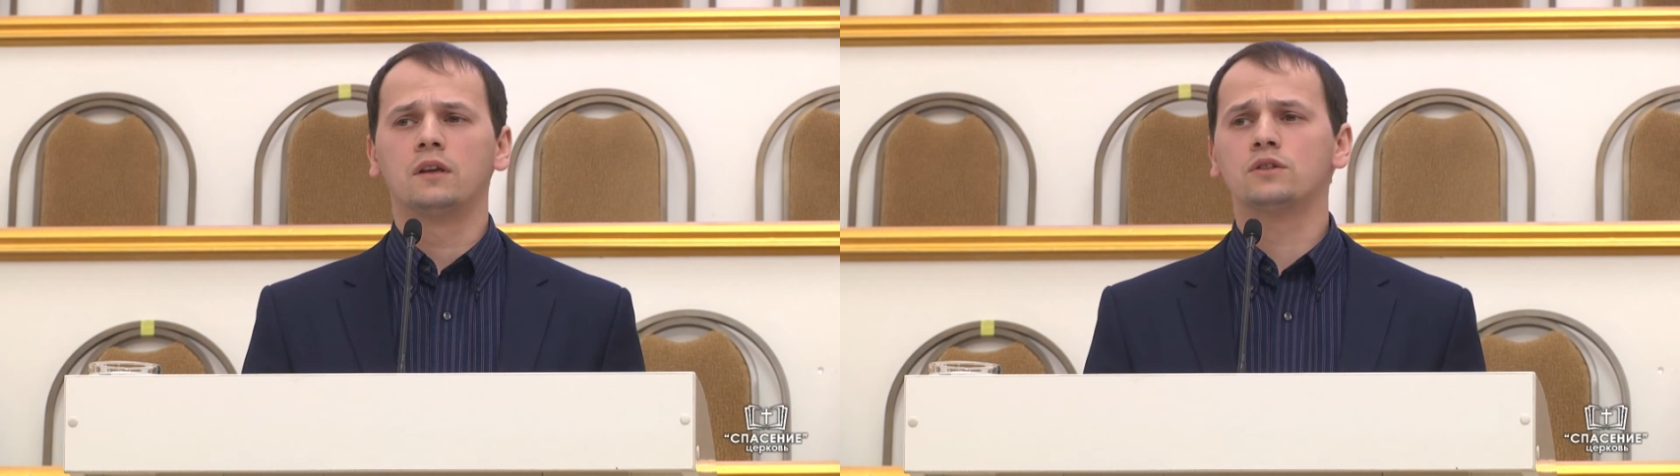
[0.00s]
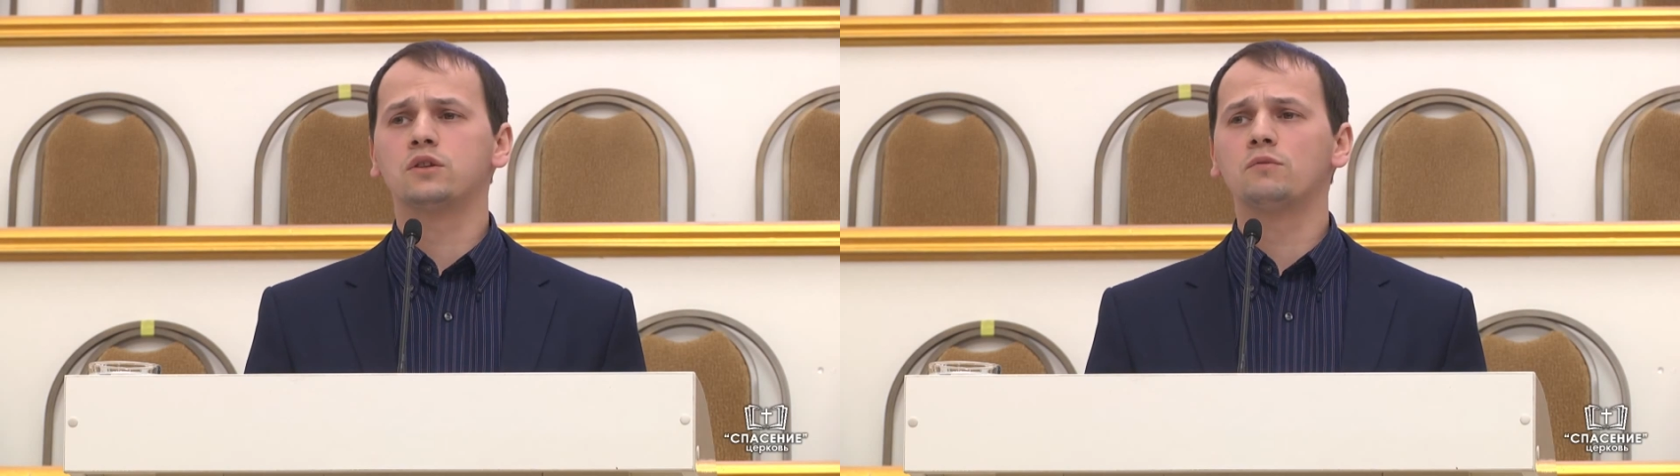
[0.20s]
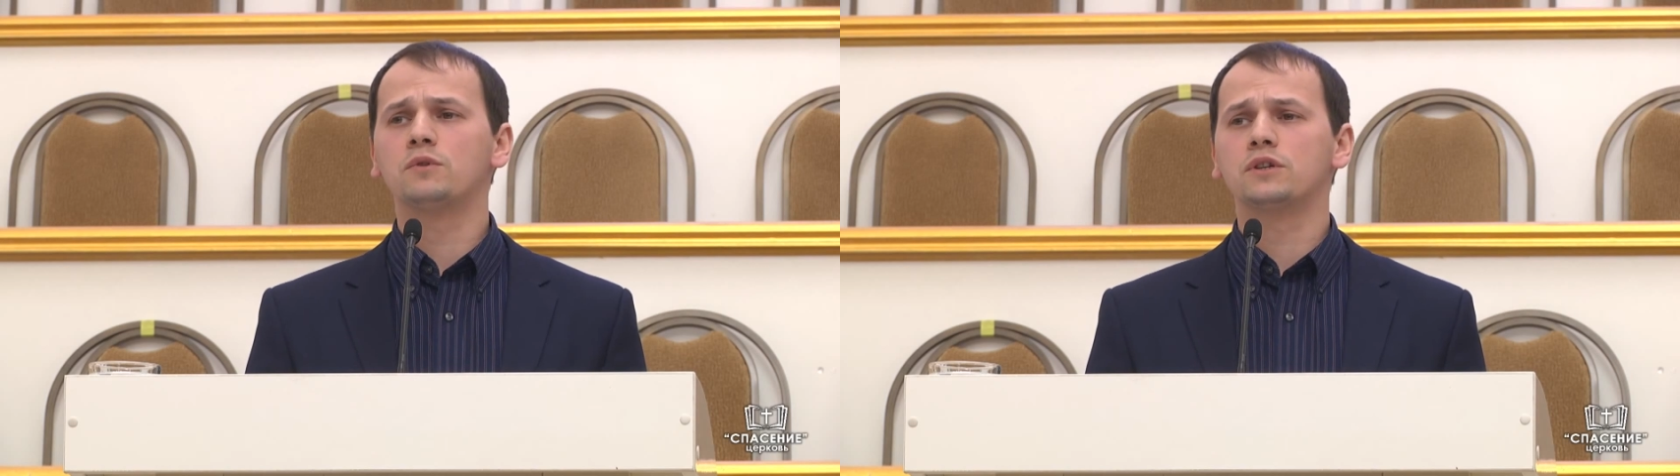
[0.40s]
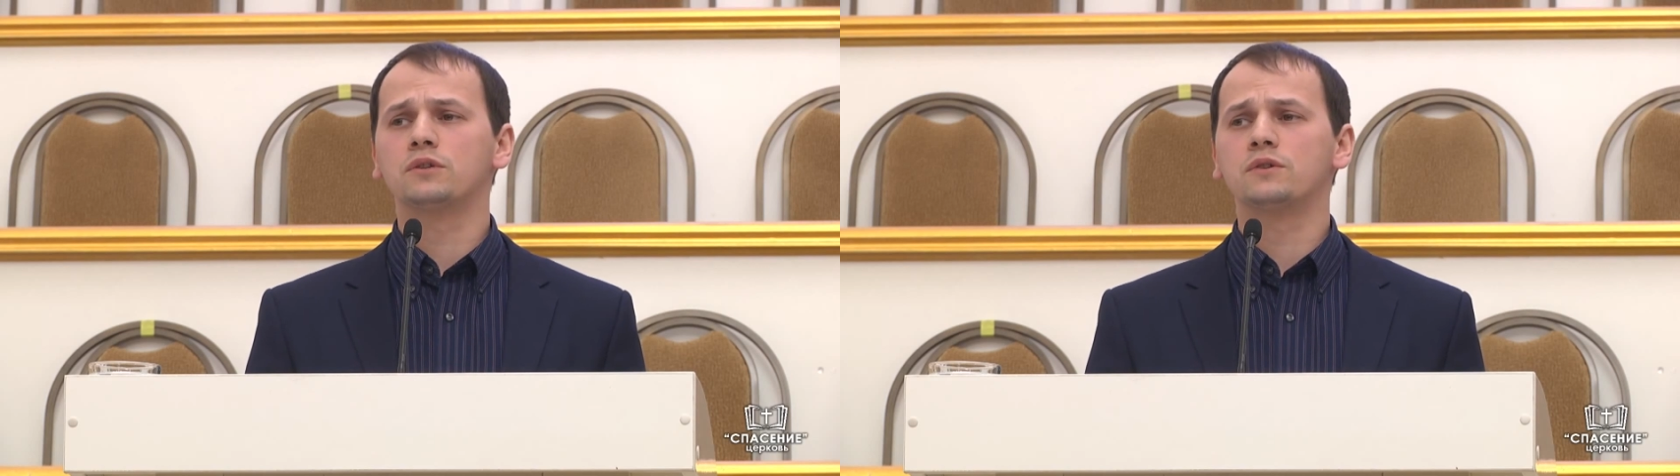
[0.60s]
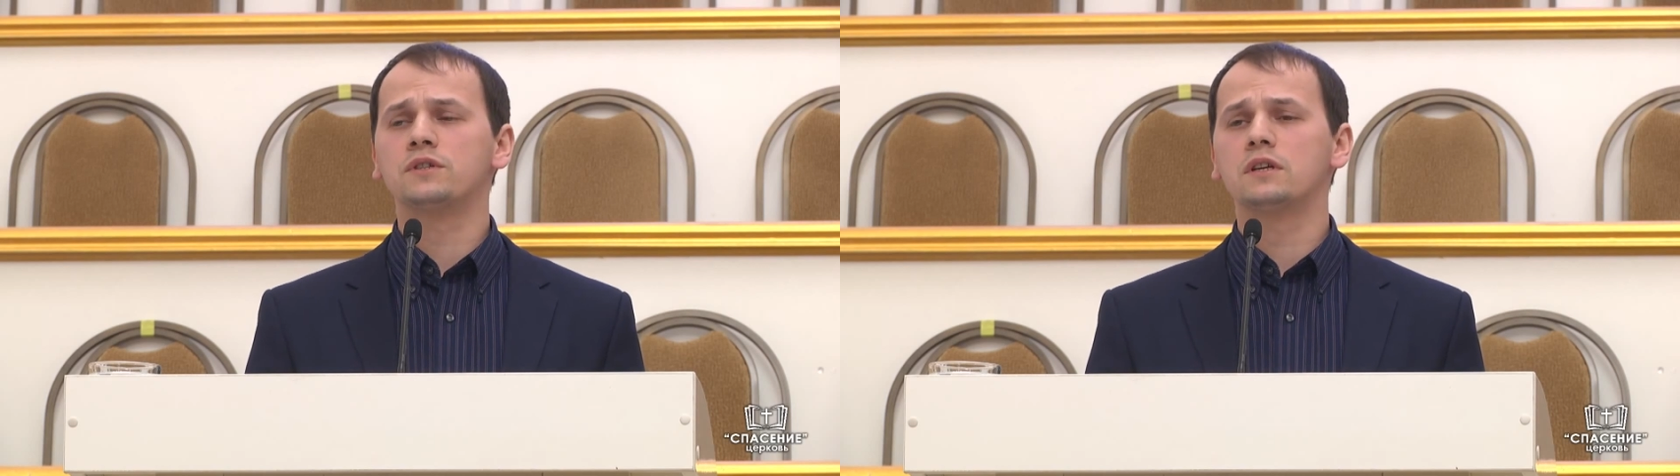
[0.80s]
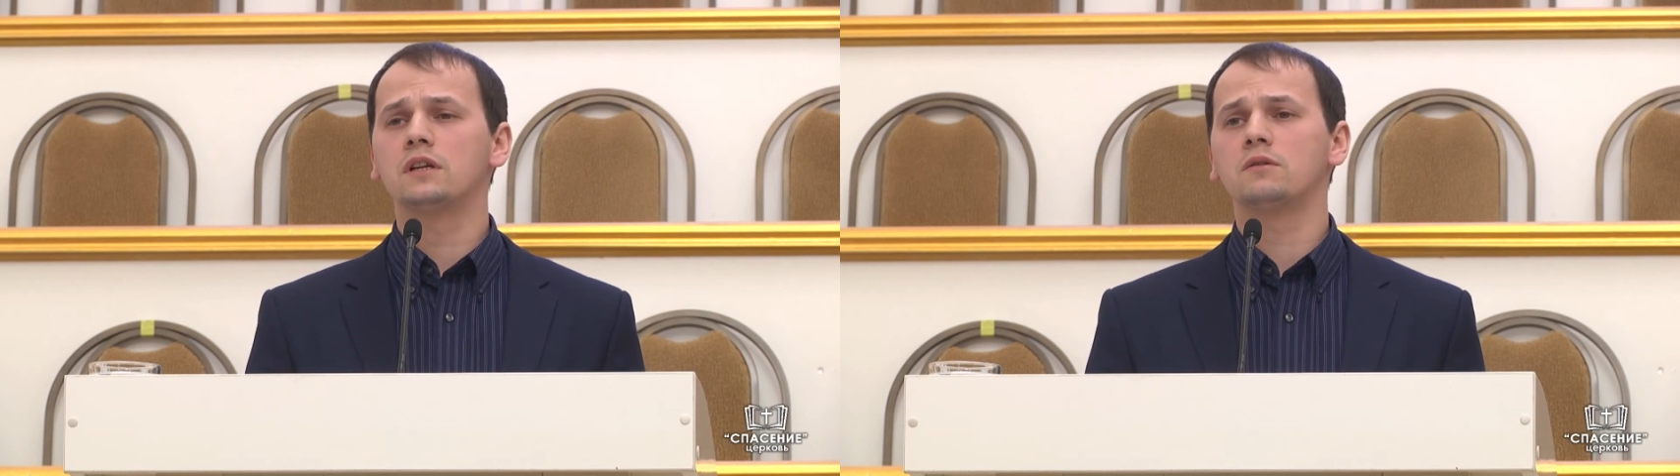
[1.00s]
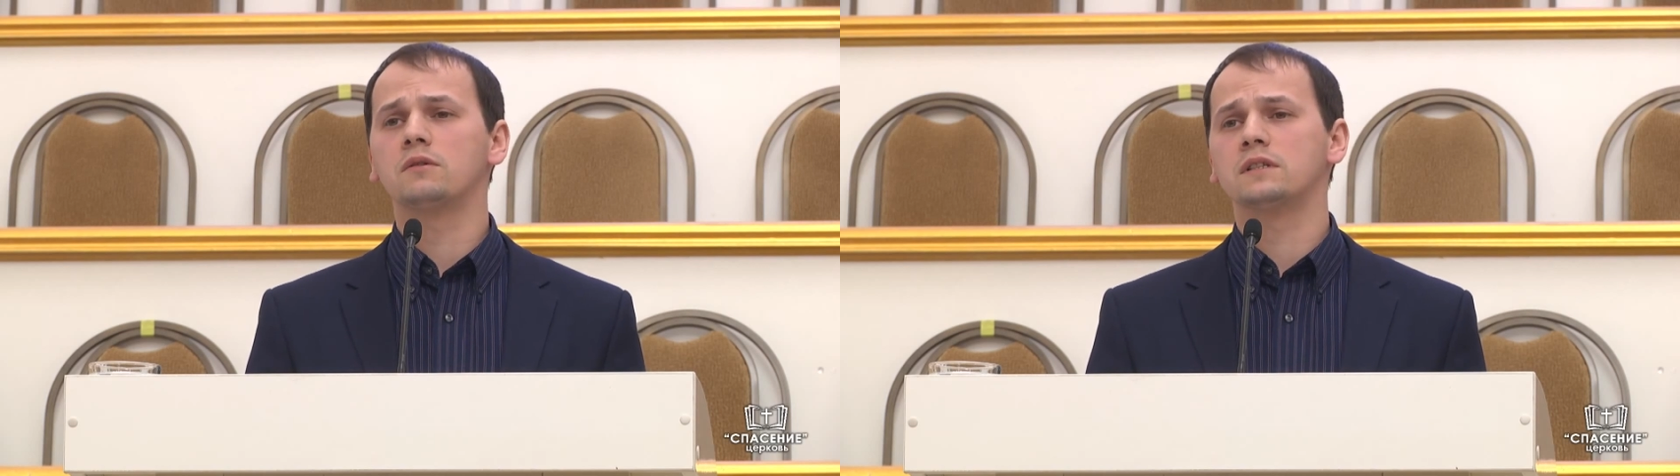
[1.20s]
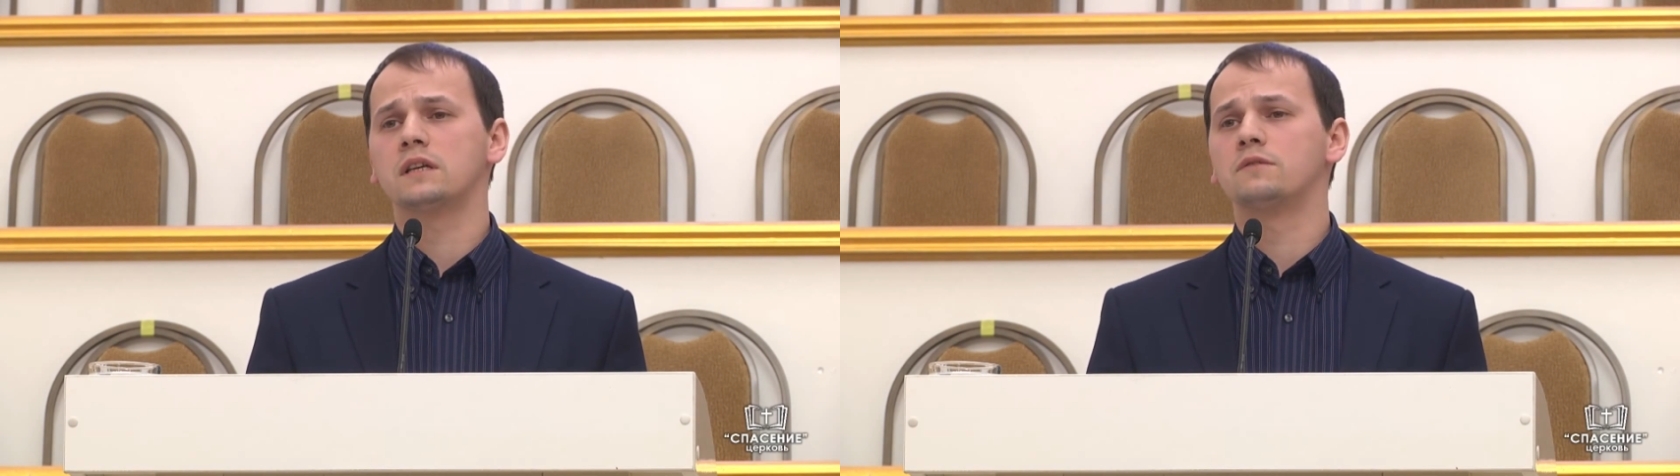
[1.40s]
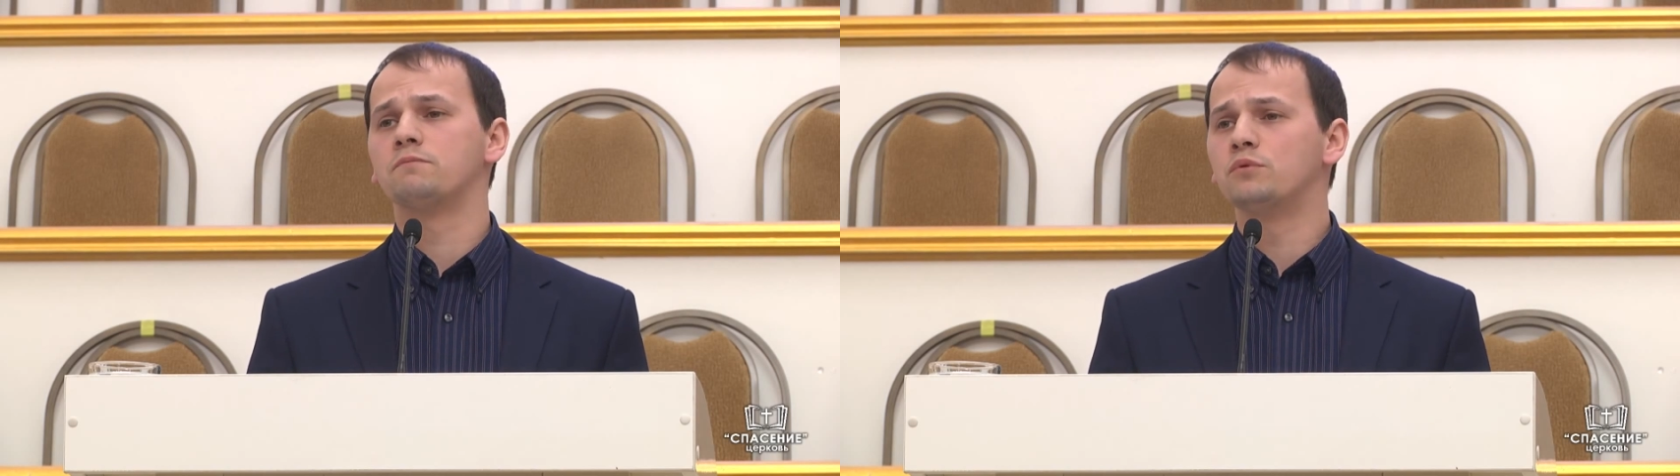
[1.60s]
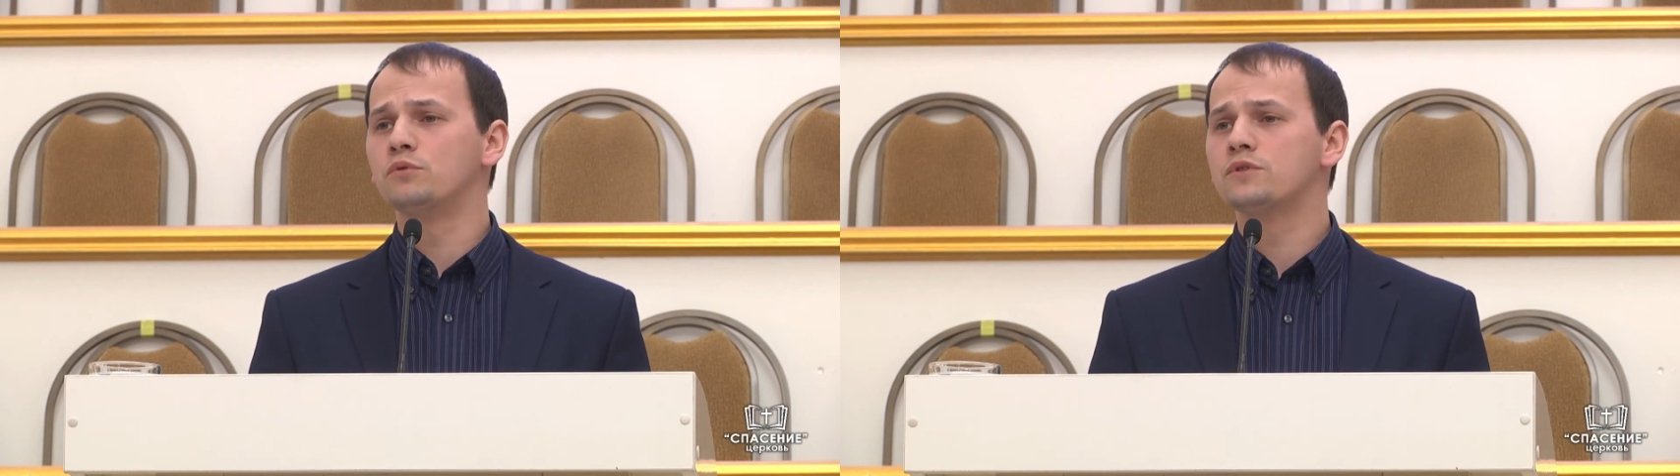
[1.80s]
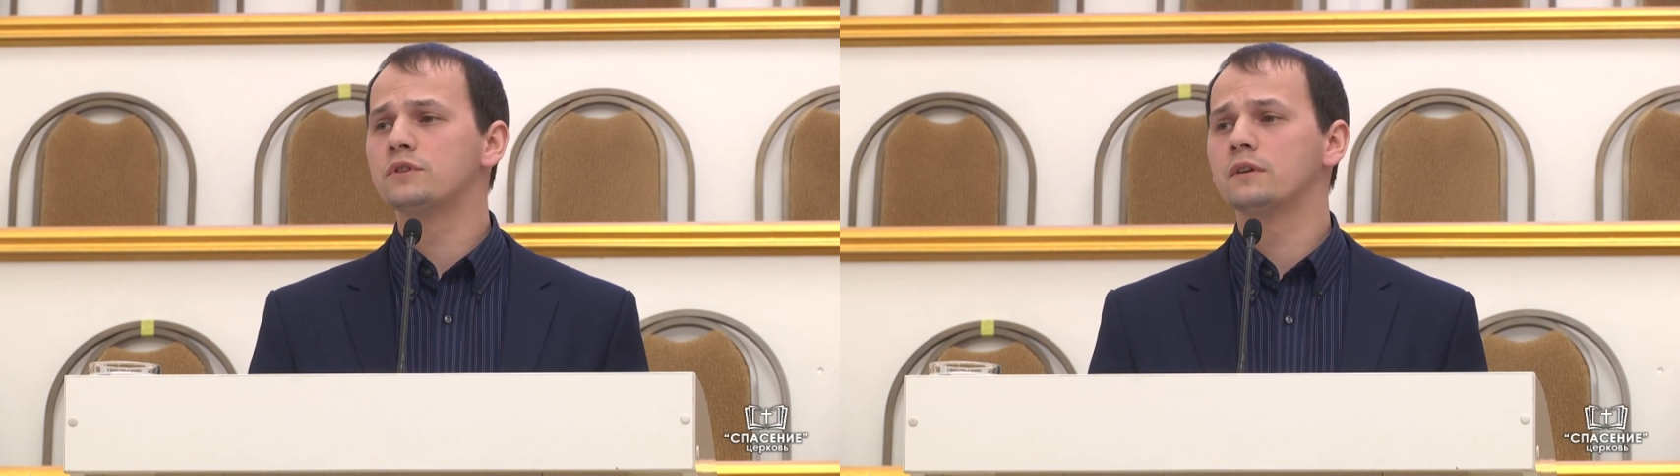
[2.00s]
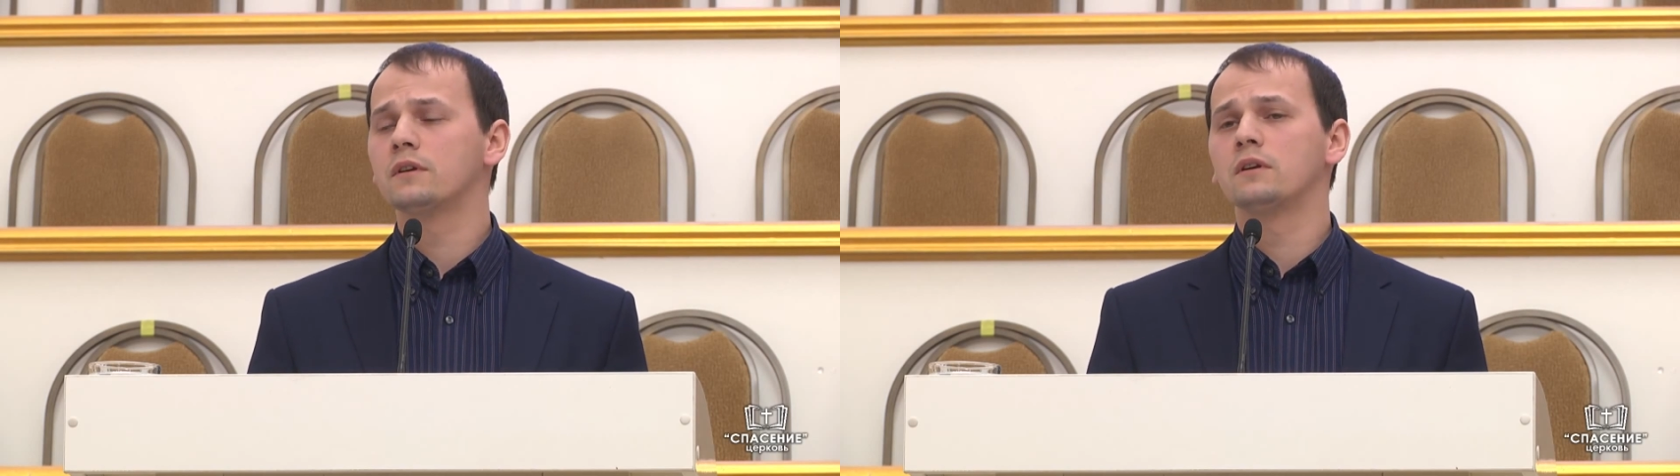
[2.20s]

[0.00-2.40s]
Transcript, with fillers: И Слово Божье оно сильно указать путь,